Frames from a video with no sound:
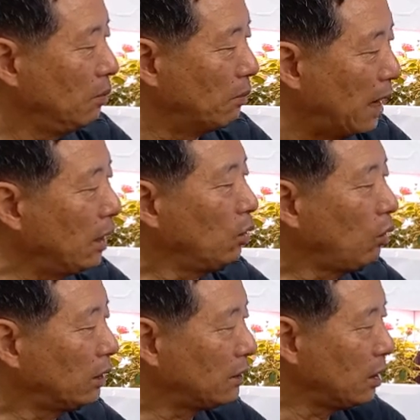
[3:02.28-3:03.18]
말로
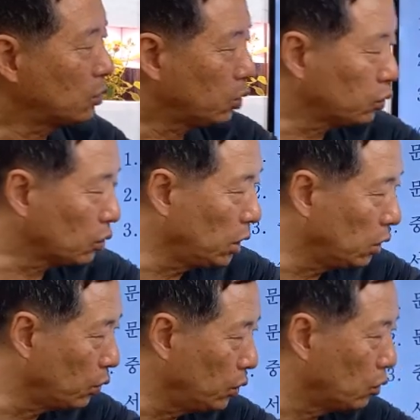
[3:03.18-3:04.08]
할 때는 초성
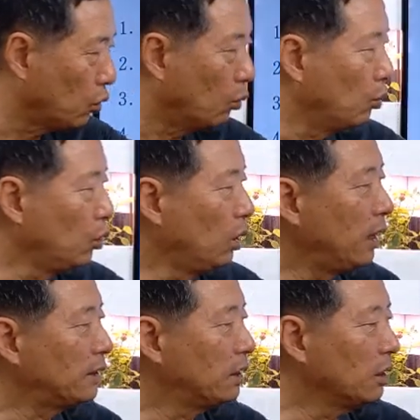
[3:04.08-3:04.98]
일권이고
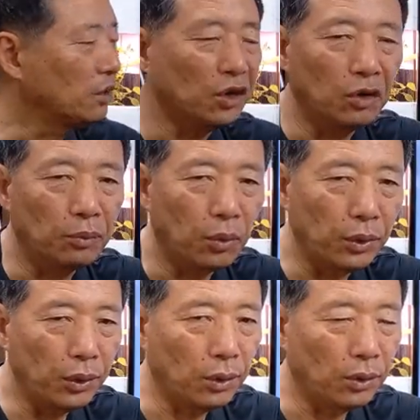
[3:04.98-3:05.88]
문헌에서는
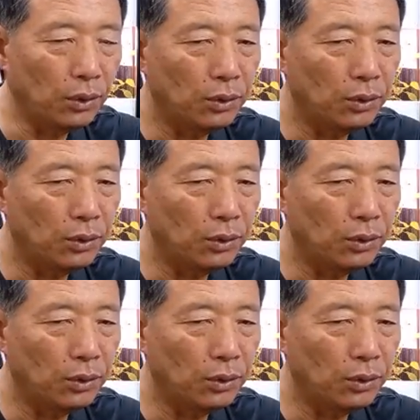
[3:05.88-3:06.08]
경보예요.